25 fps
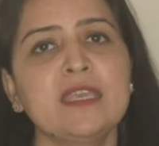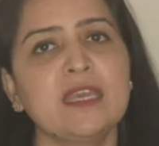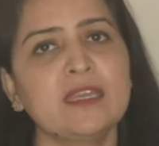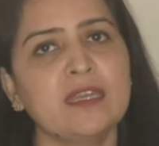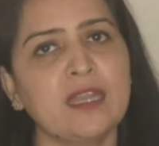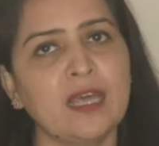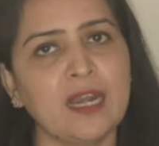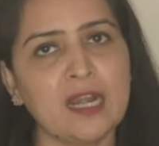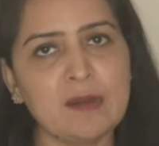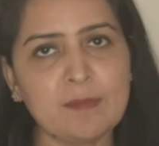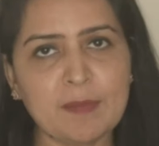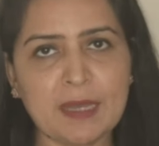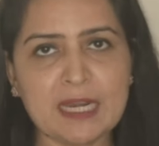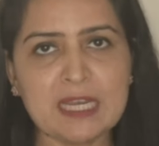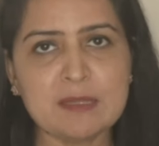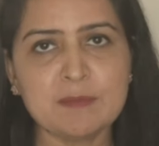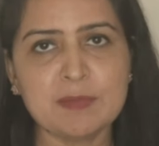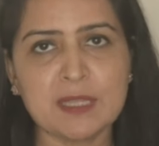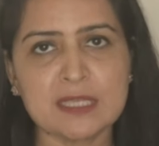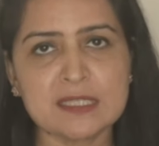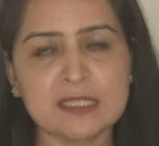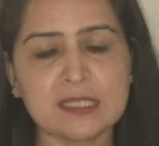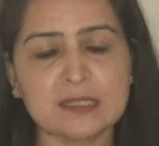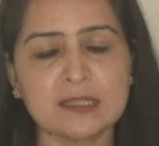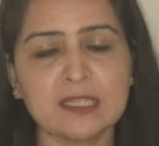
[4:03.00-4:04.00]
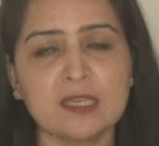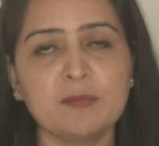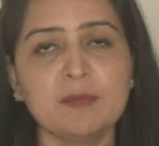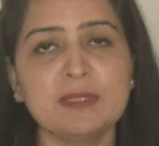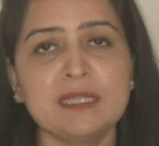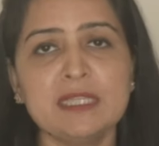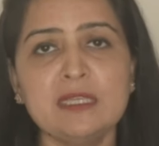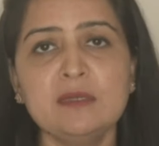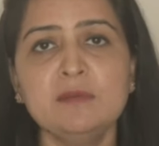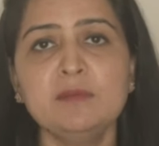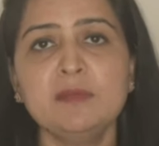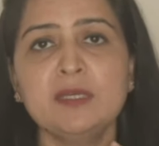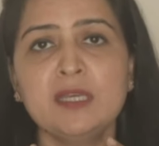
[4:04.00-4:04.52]
या नारियल पानी पिला सकते हैं
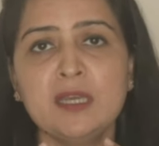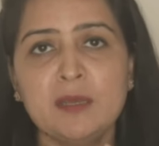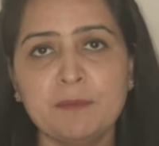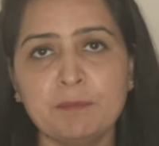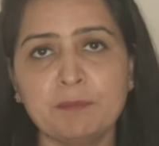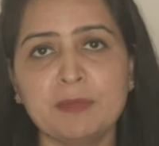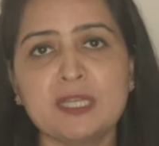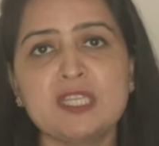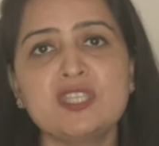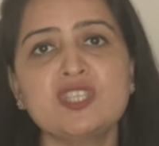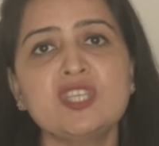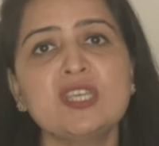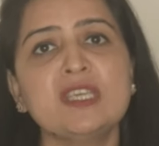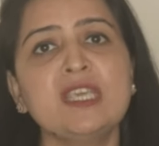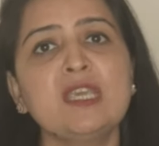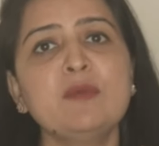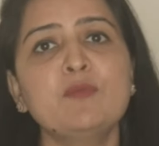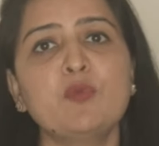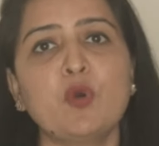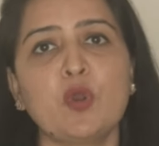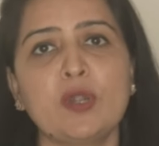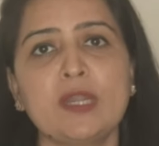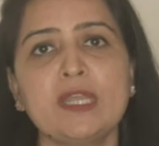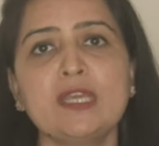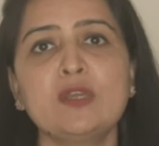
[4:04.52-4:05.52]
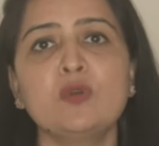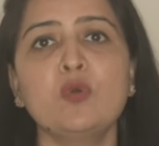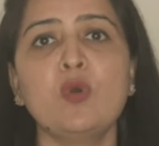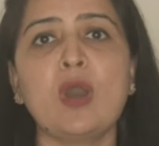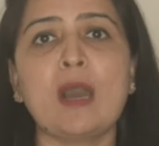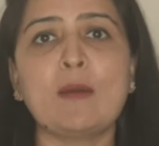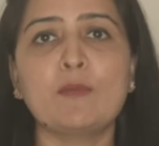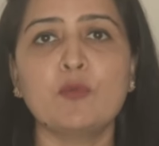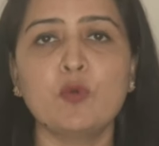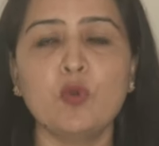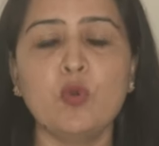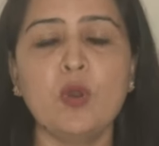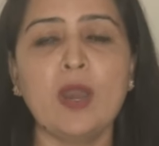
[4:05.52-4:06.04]
मतलब बच्चे की बॉडी को
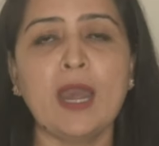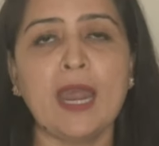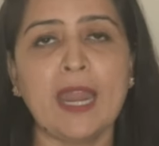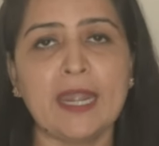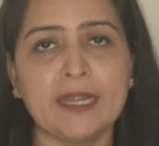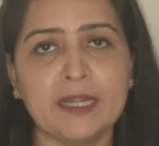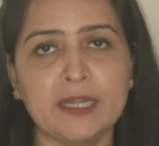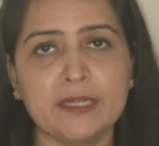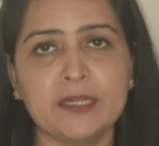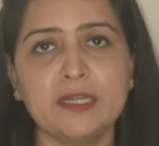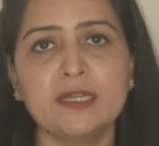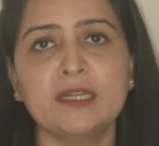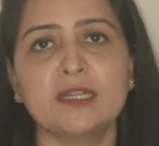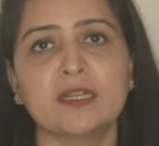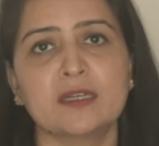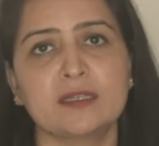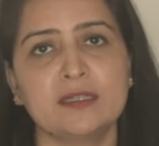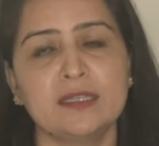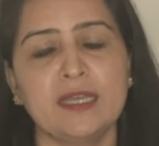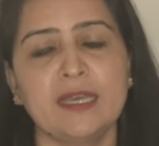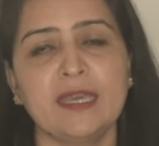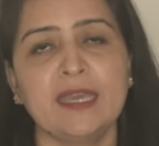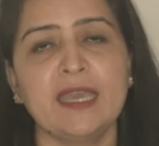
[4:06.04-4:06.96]
आपको हाइड्रेटेड रखना